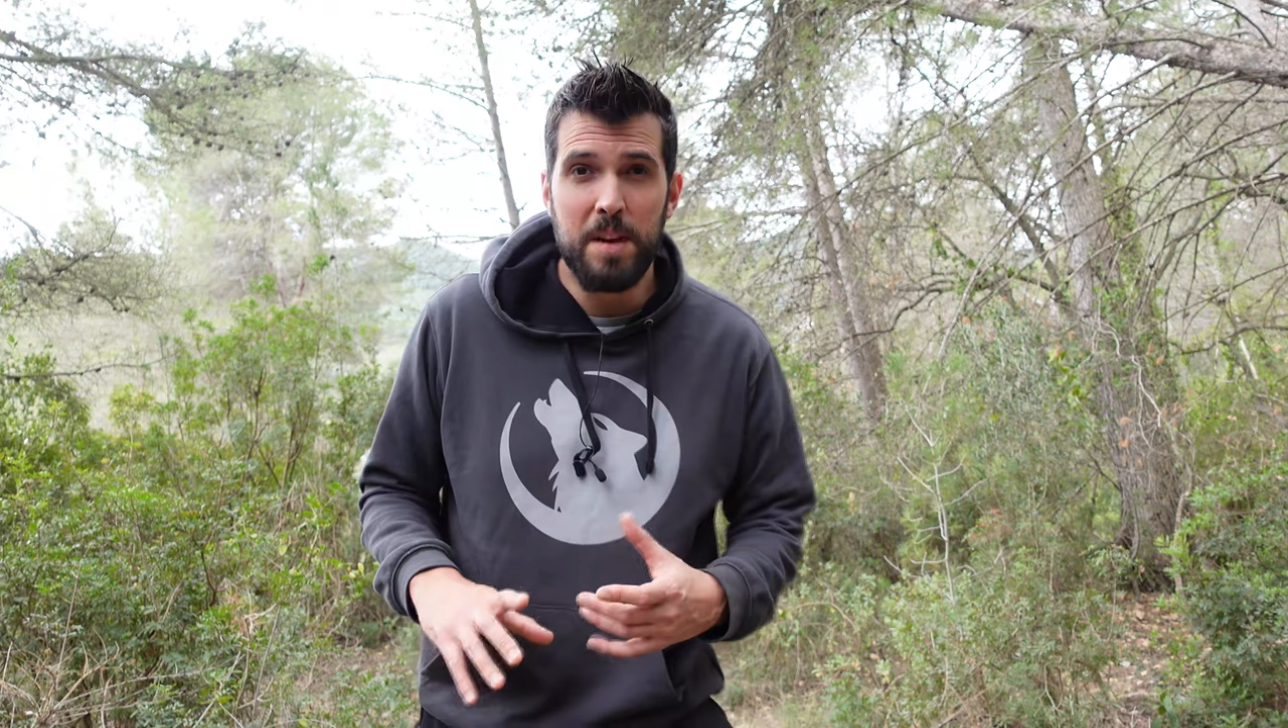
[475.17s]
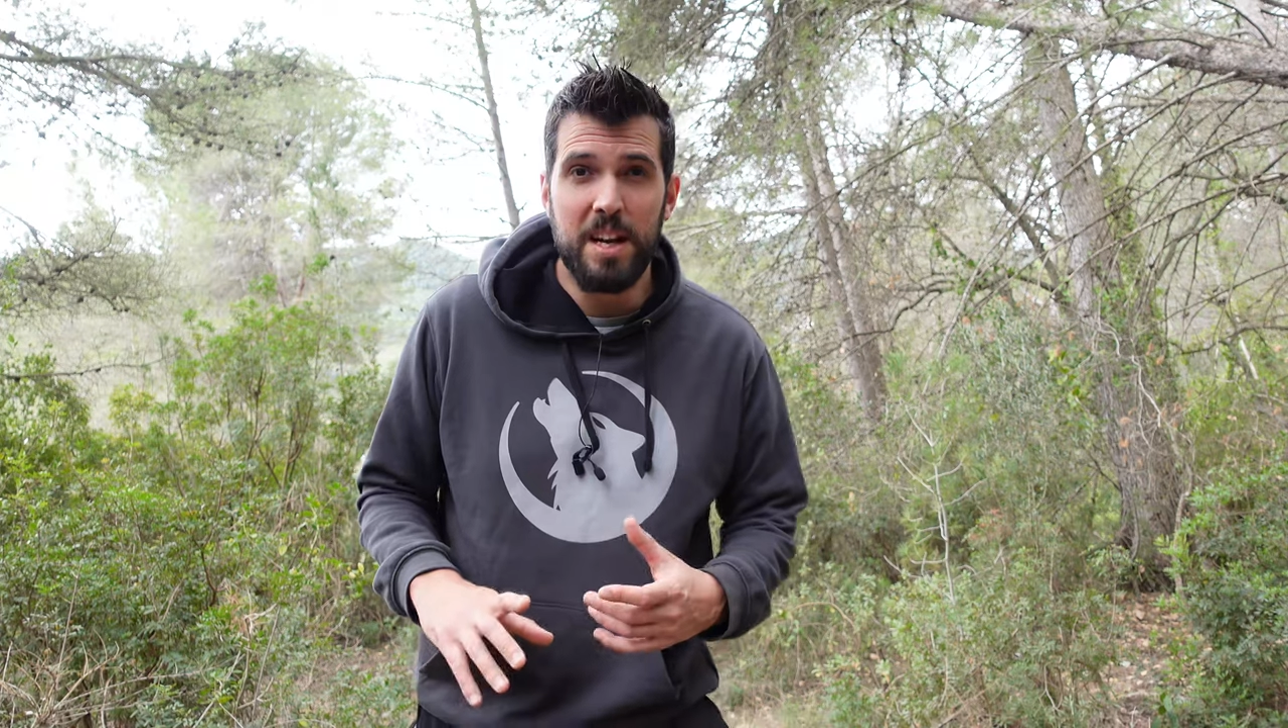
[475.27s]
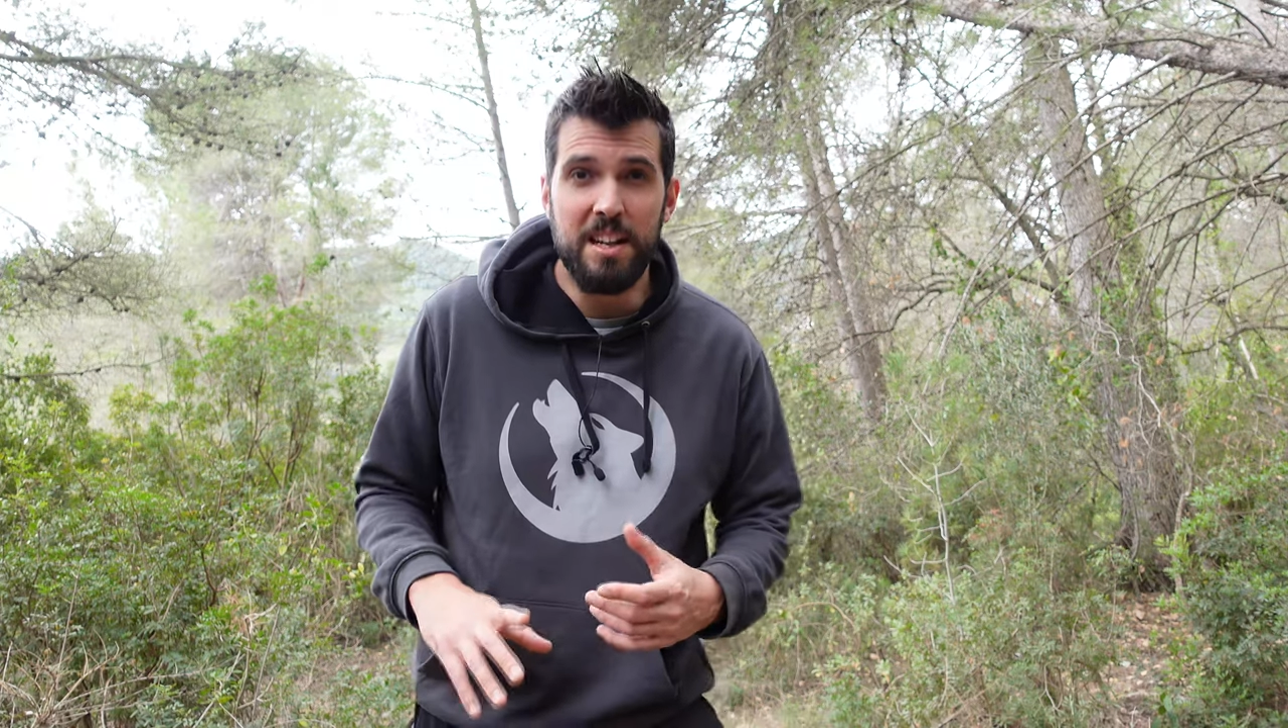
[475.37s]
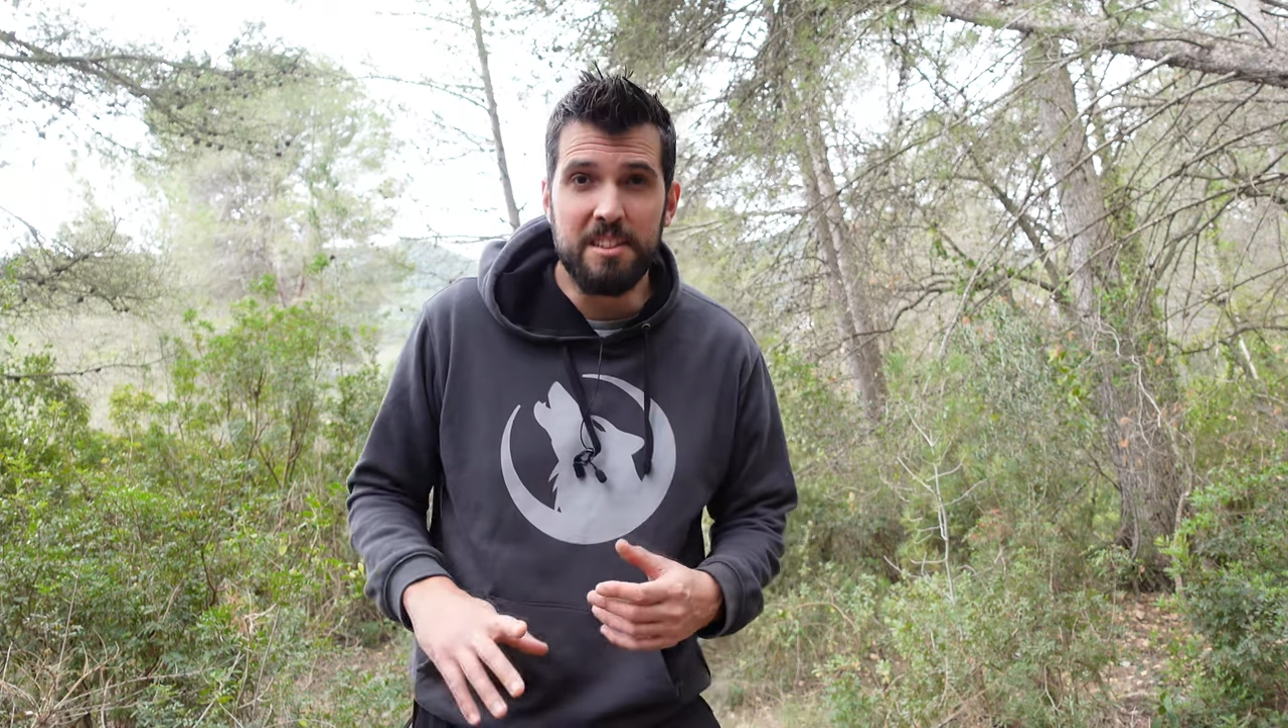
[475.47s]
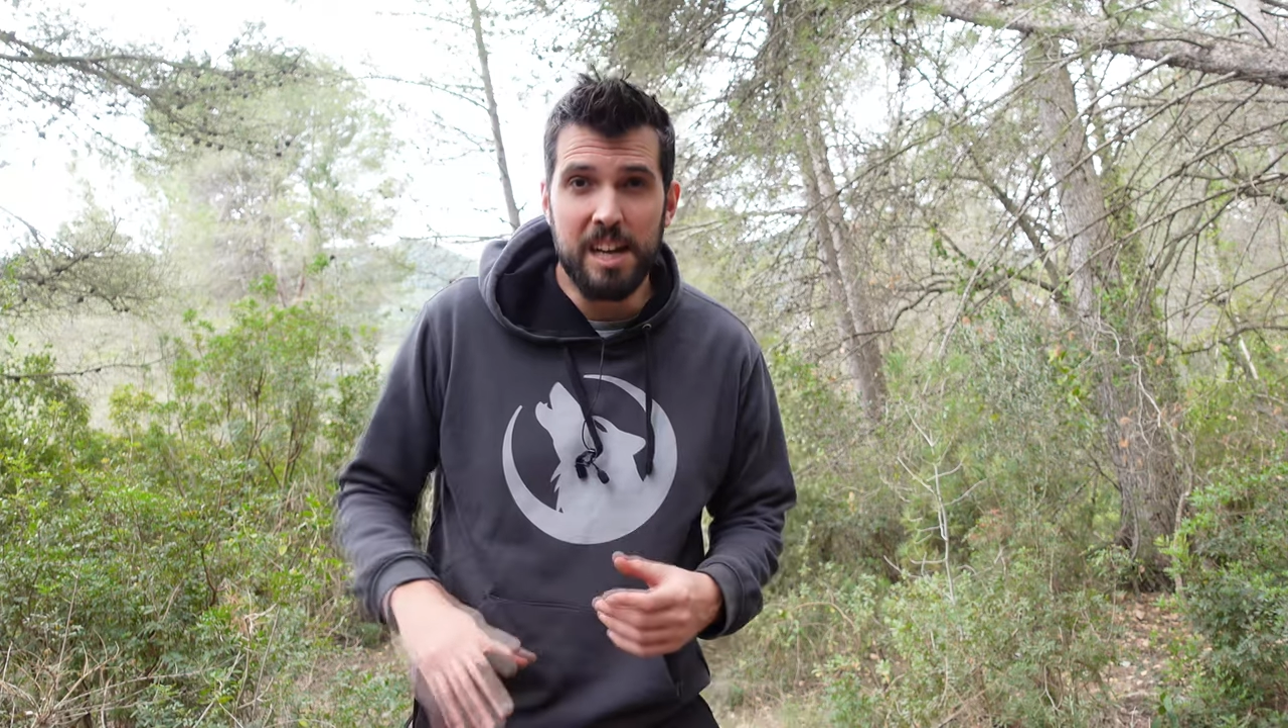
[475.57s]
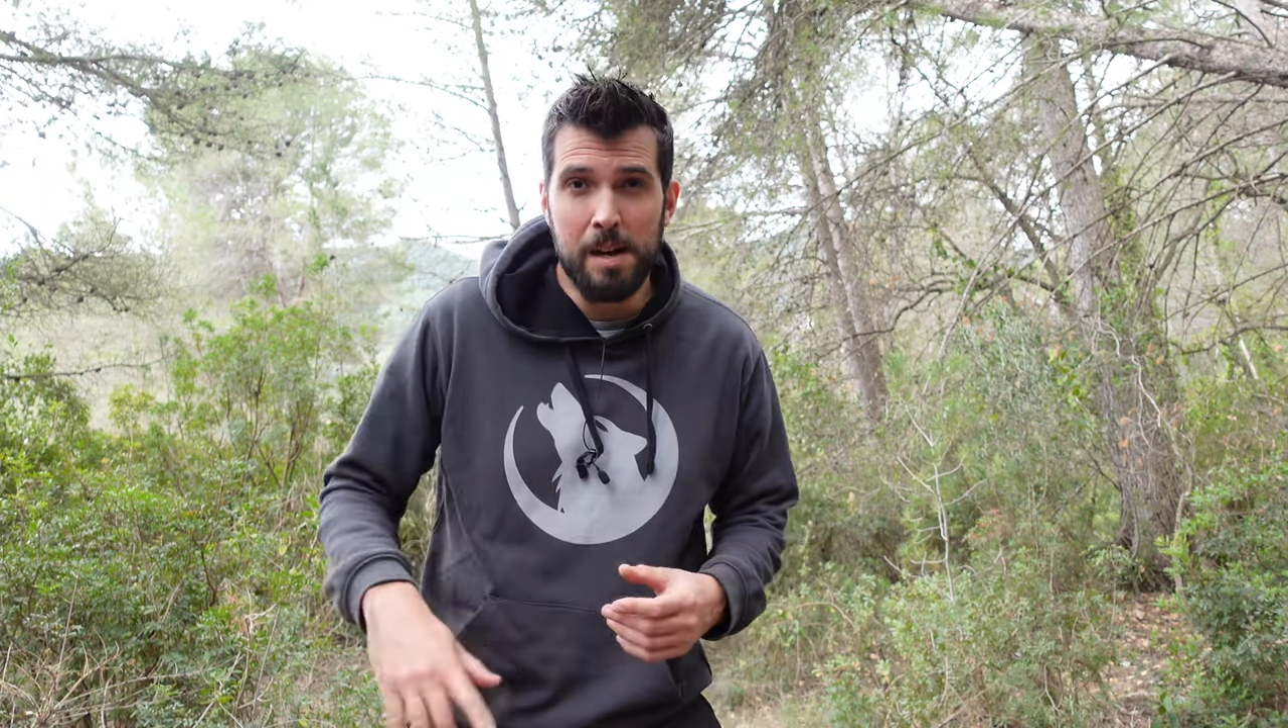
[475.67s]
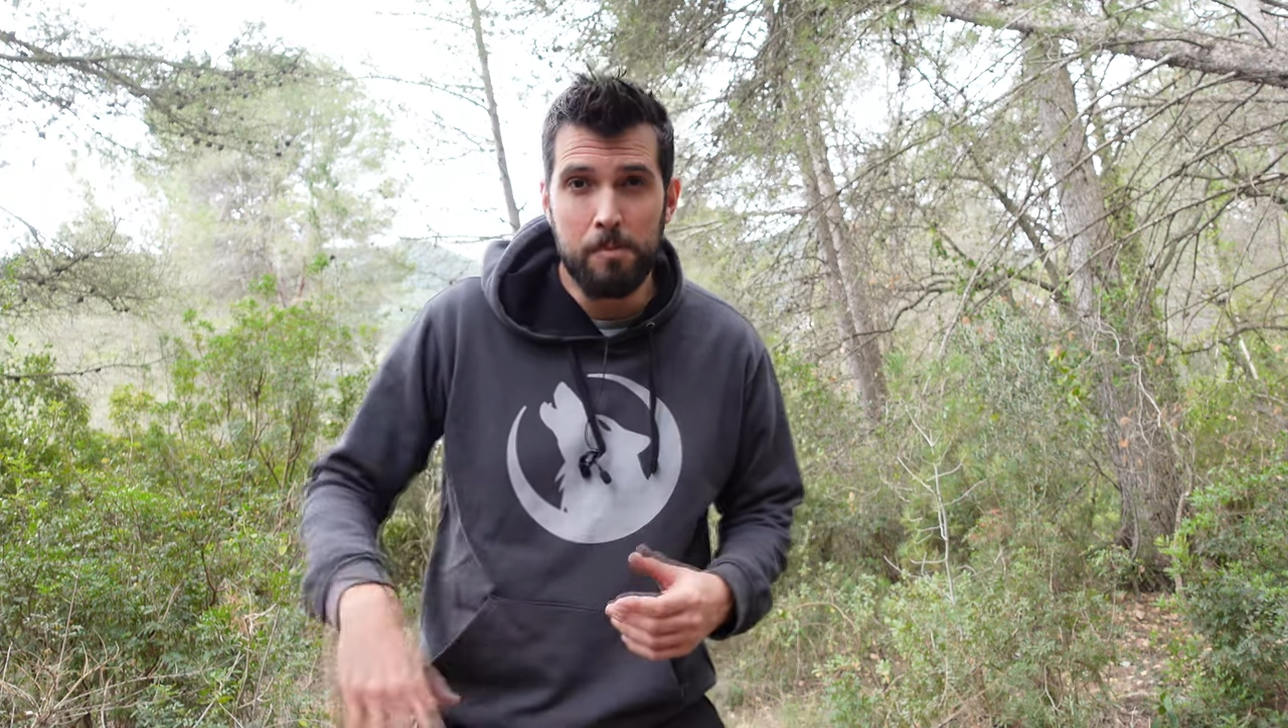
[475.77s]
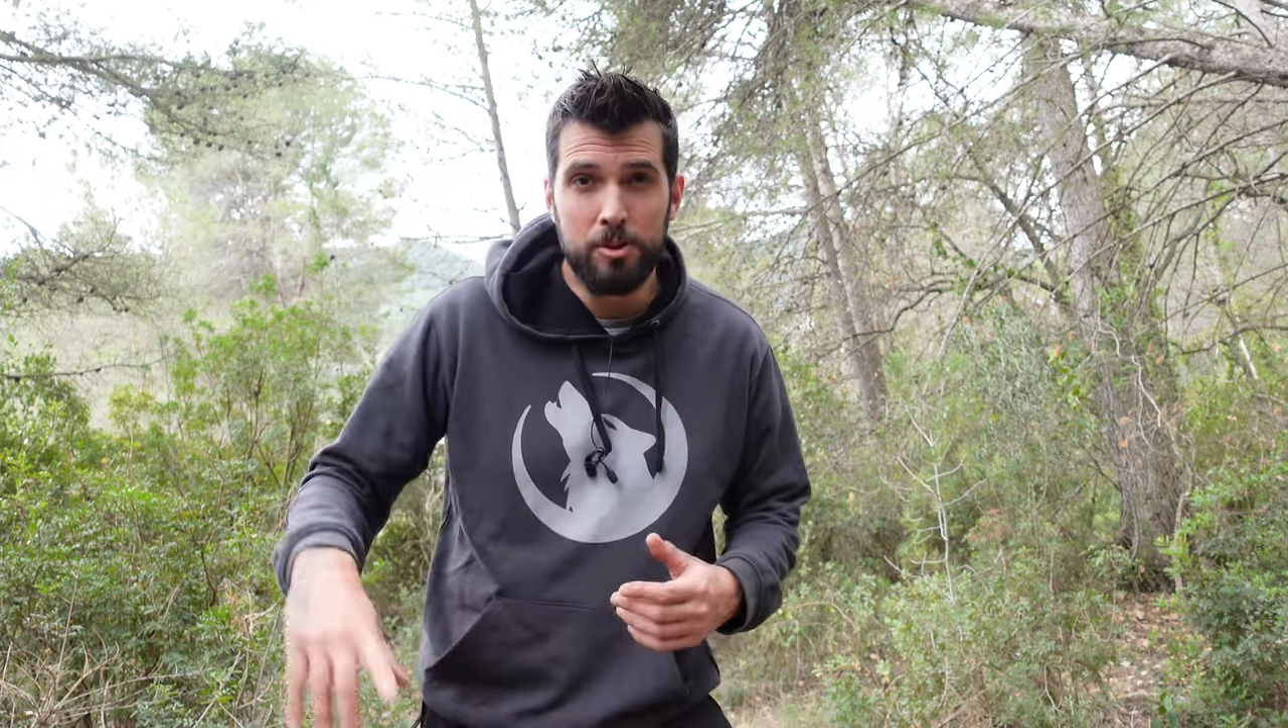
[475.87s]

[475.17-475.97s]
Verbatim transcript: en el Instagram